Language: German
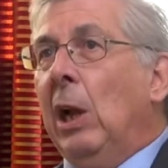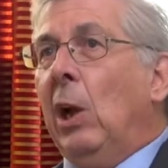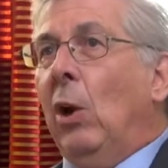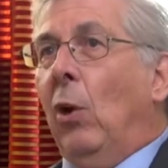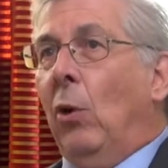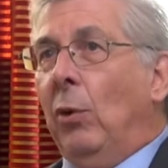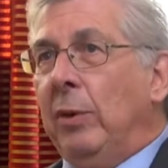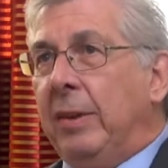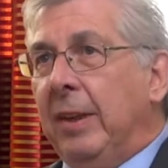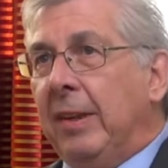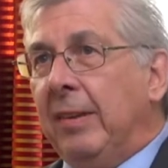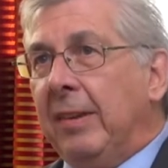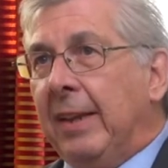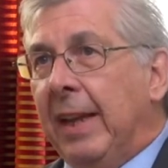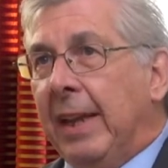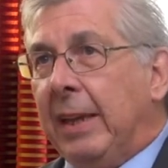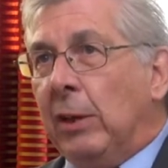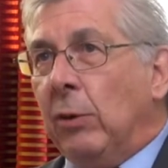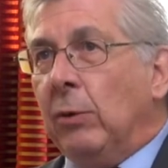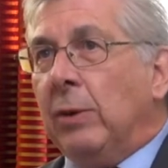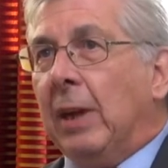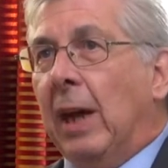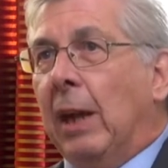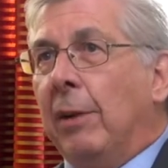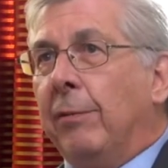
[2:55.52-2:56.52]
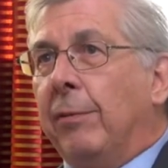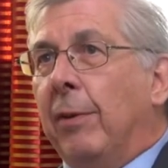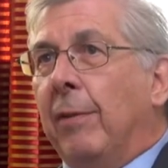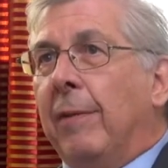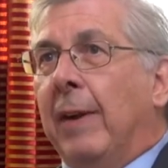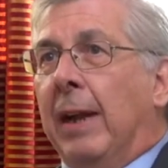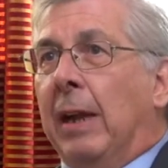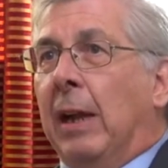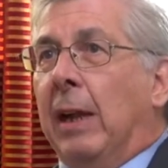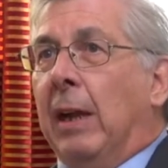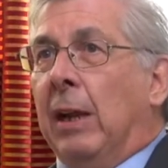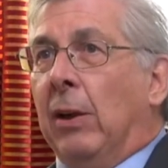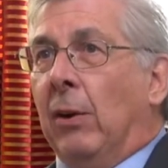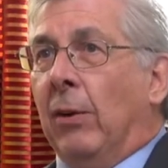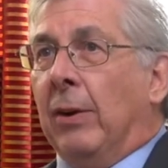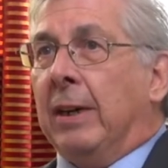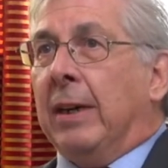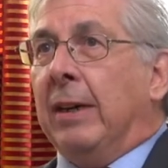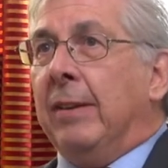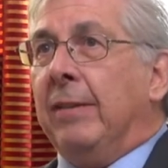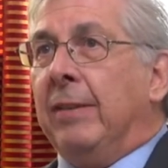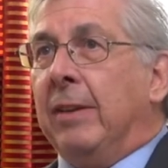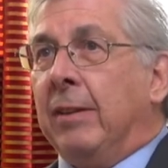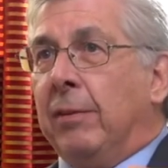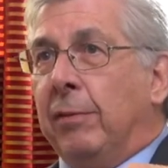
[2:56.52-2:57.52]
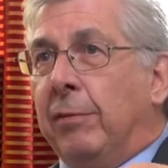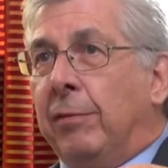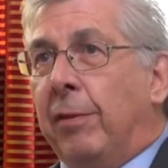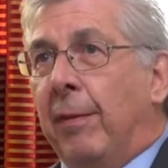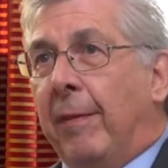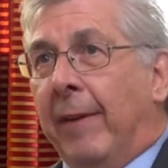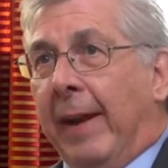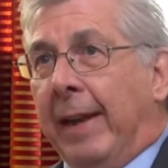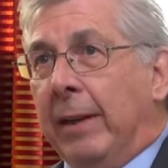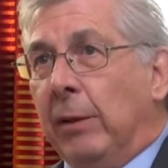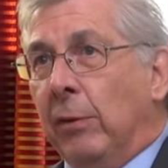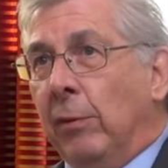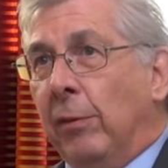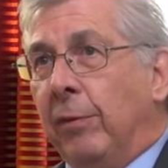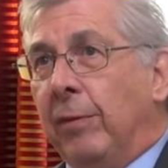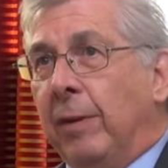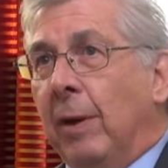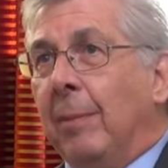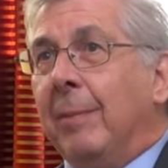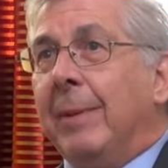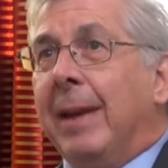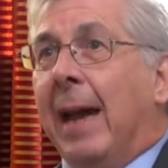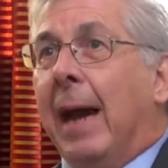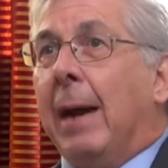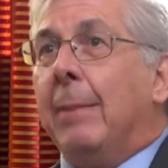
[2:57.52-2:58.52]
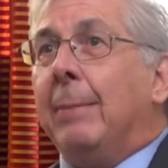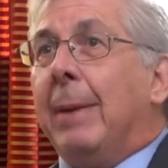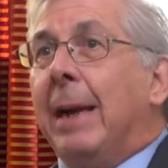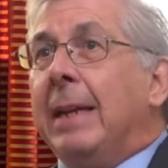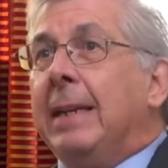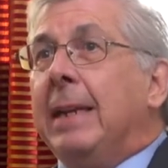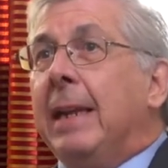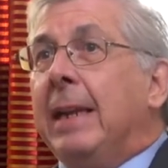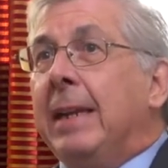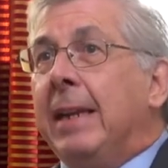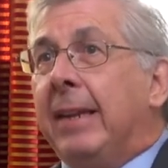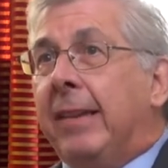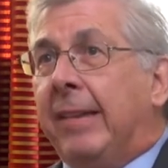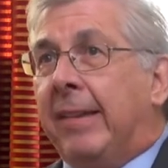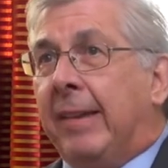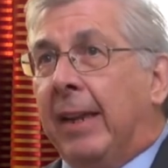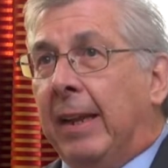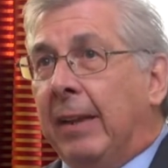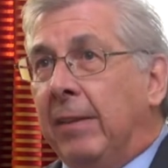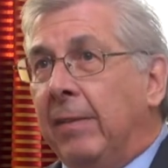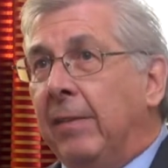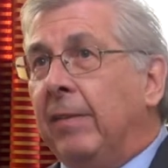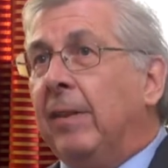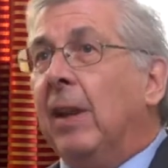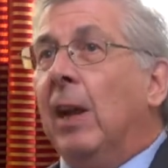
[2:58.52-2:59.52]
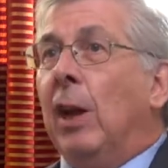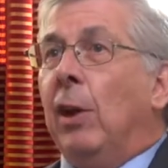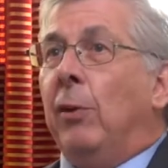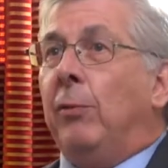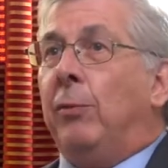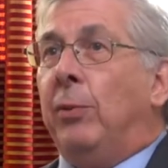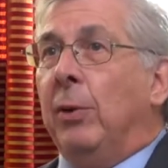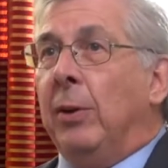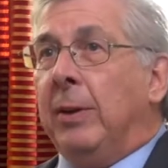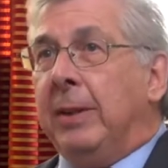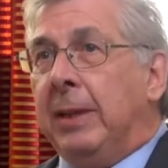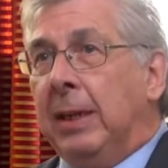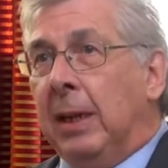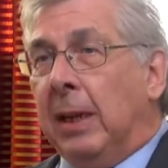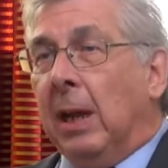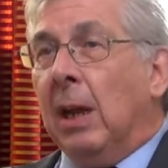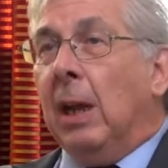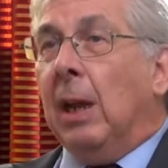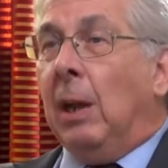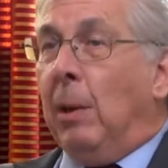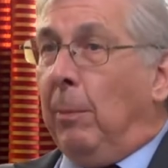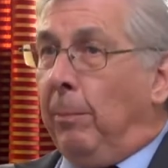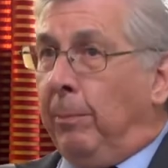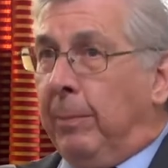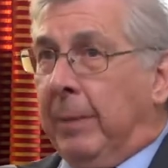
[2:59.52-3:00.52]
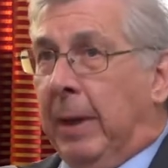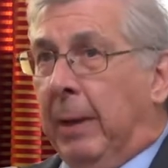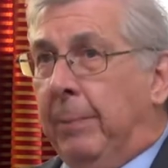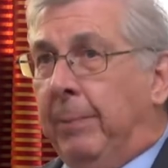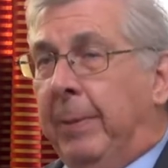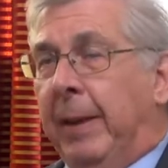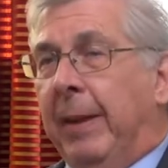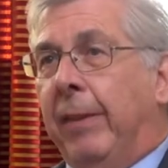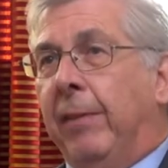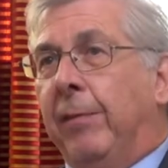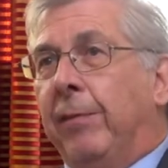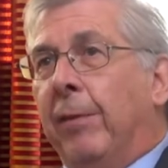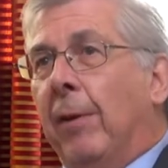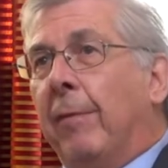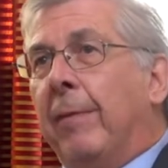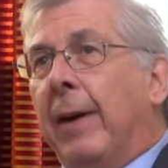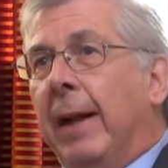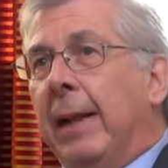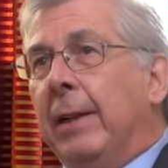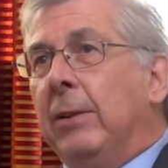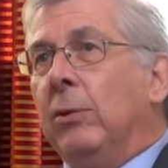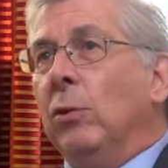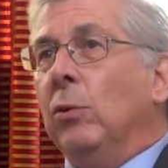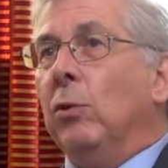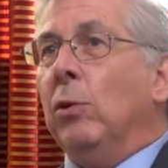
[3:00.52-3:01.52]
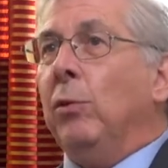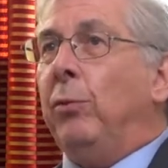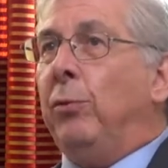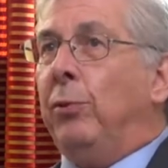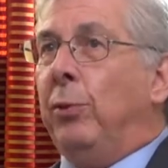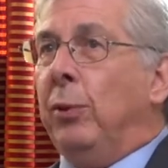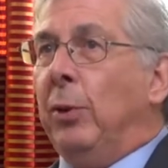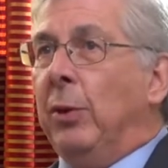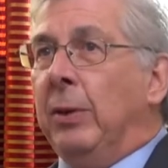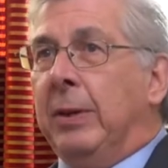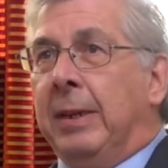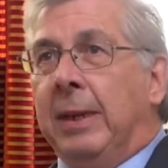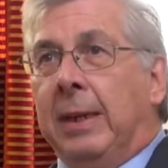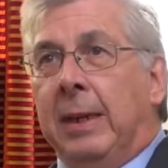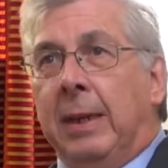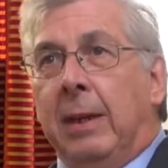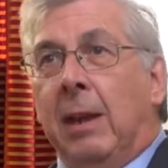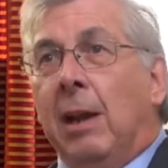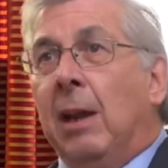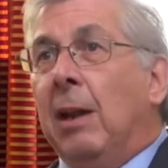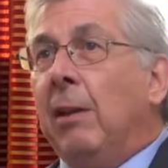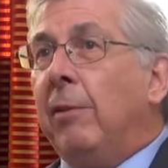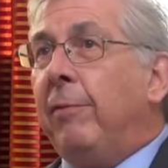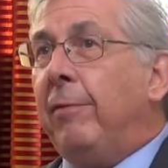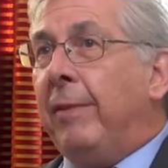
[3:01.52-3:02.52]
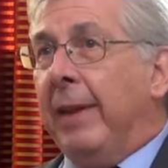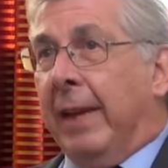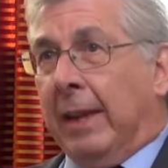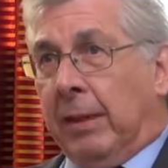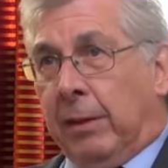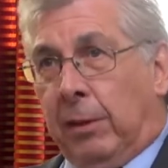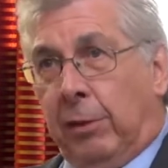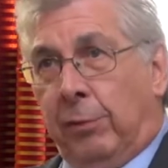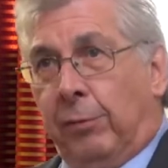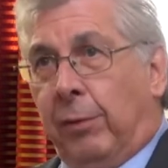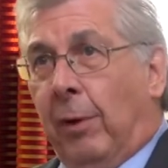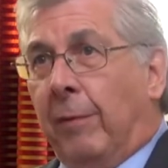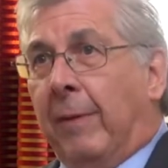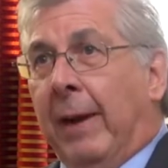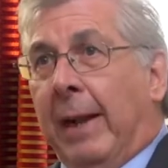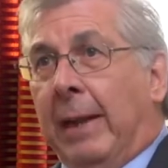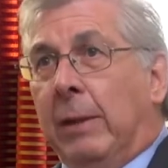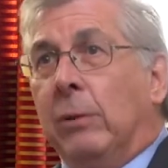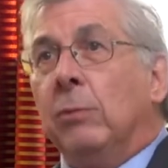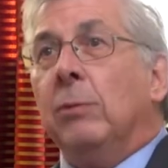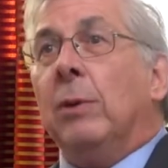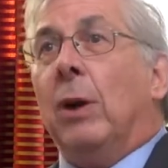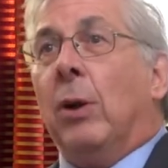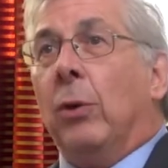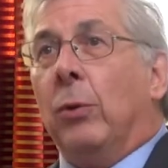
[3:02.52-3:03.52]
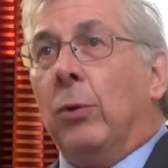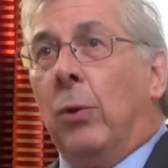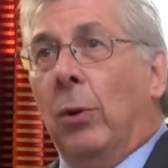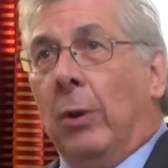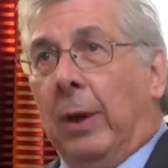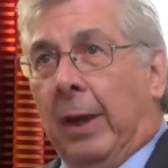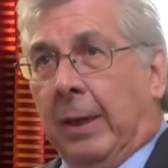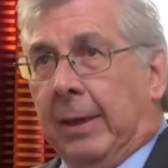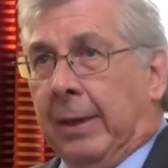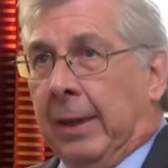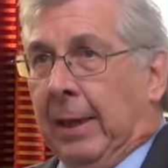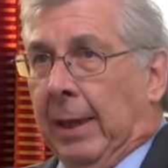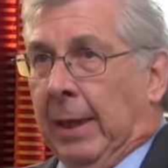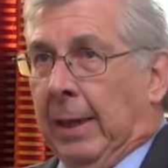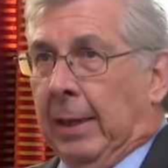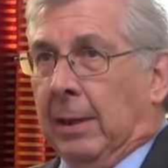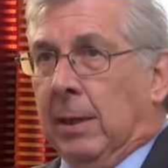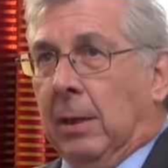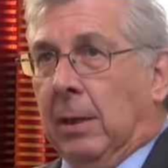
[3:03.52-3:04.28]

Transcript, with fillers: Und diese regional verwal äh, organisierten Verwaltungsfirmen haben eine Lizenz für die Gebietsverwaltung, für die Werteverwaltung, auch kollateral